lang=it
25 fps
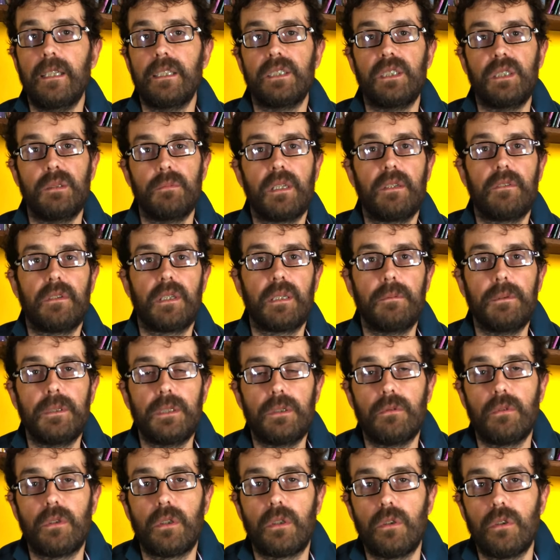sembra
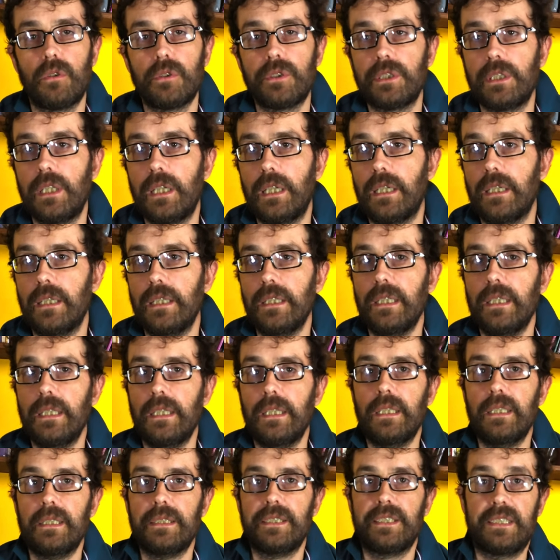veramente una cosa
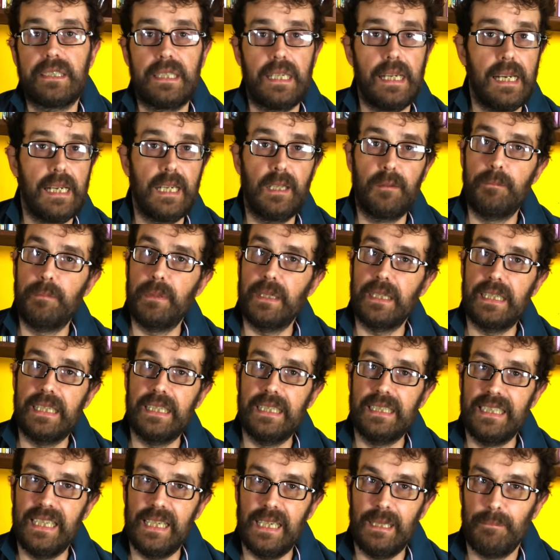strana
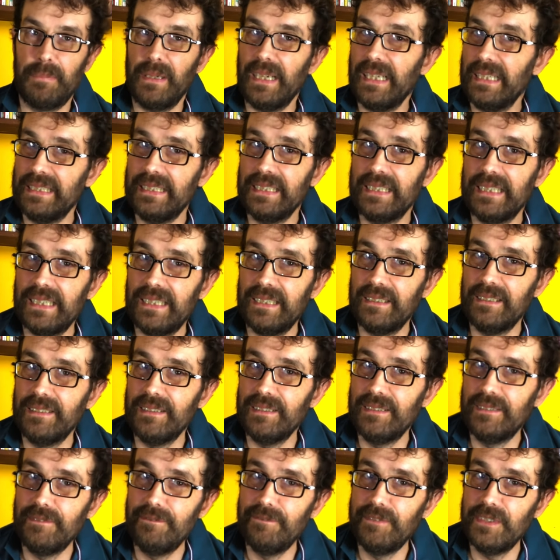perché nella
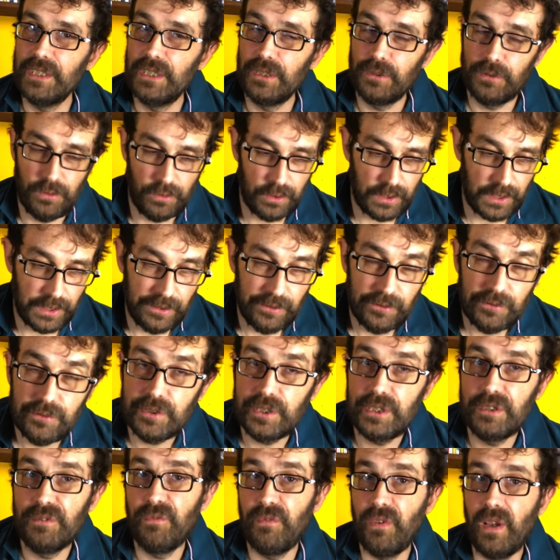pratica vi assicuro che
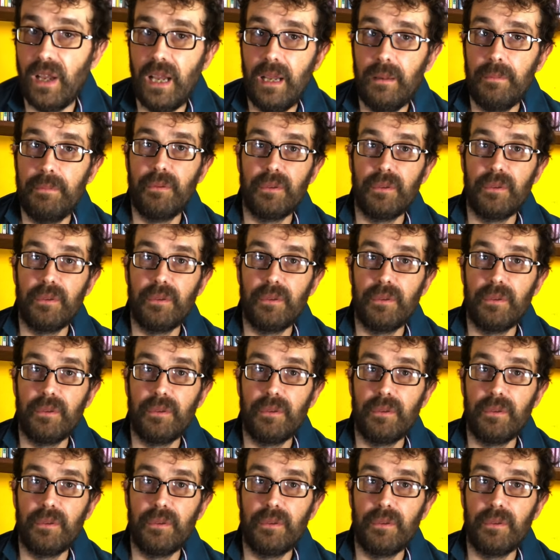non si fa,